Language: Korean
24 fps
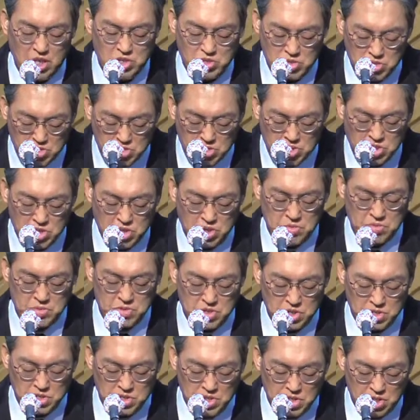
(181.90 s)

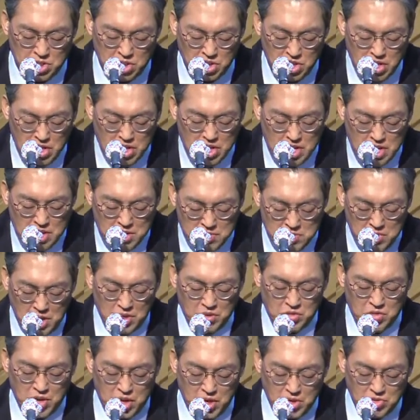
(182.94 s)
주시옵소서. 많은
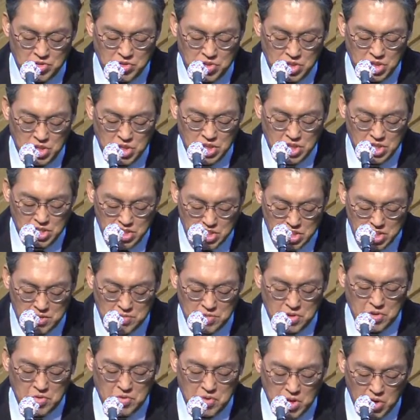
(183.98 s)
환우들이
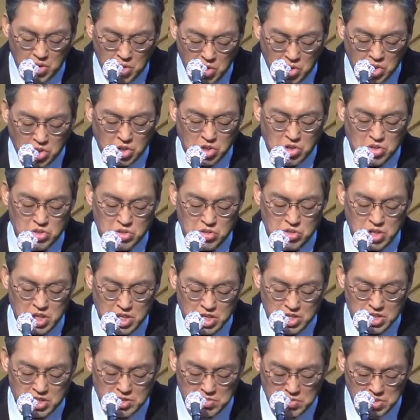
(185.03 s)
질병과 고통 중에
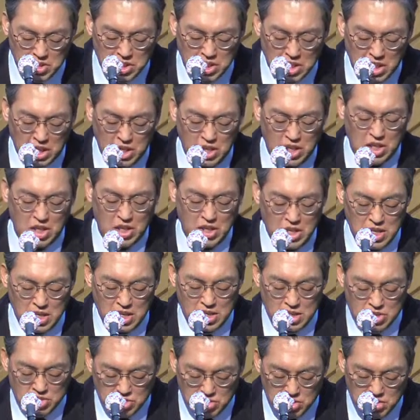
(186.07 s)
있습니다.
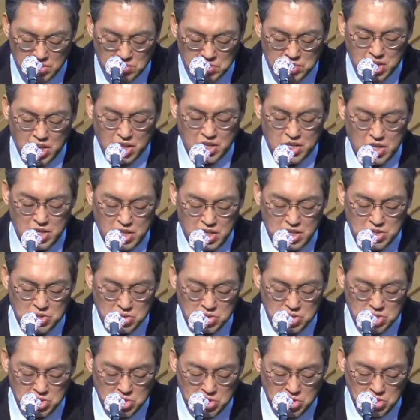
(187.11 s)
주님 찾아가
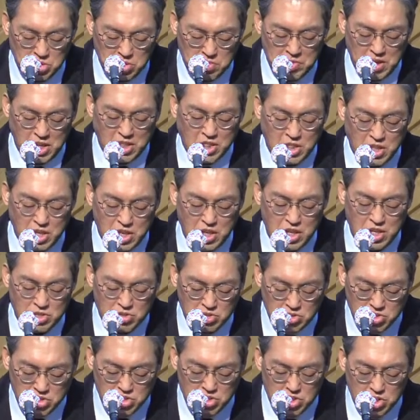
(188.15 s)
주시고 만나
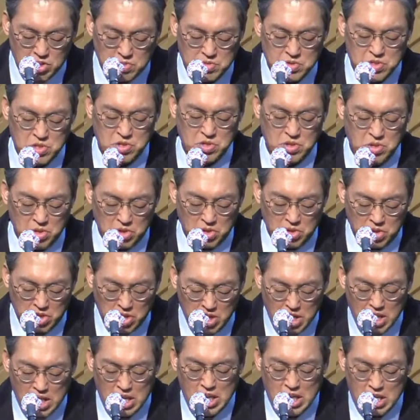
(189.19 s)
주시옵시고
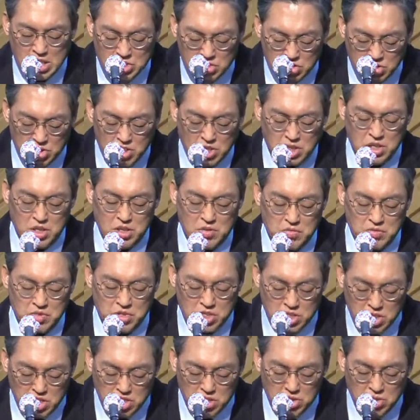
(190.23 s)
주님
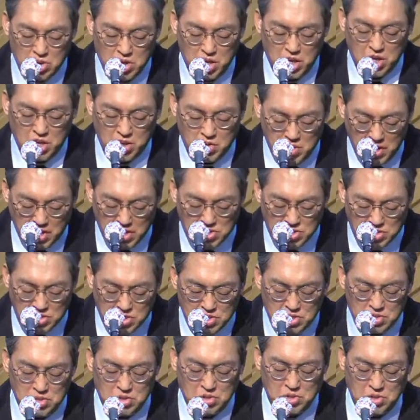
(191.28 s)
치료의
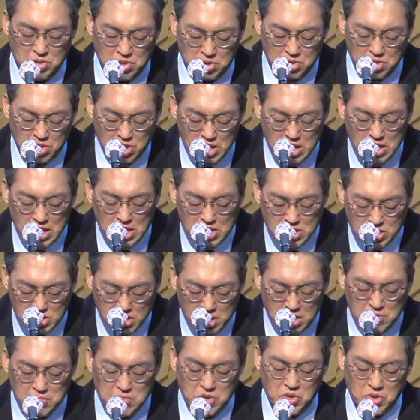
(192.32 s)
광선으로
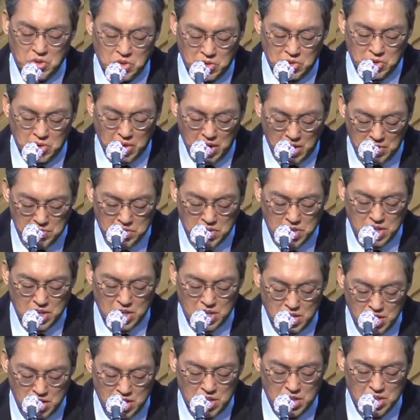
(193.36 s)
생명으로
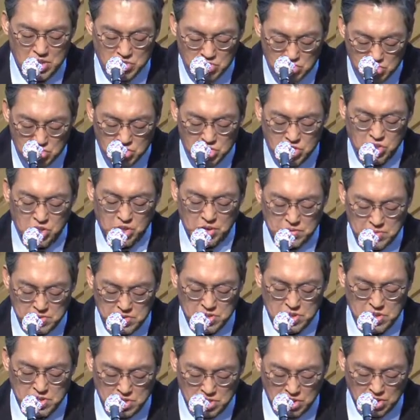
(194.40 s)
함께해
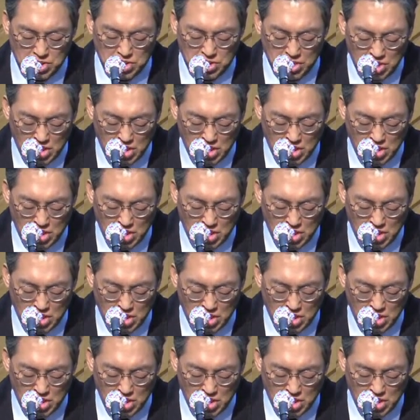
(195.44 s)
주시옵소서.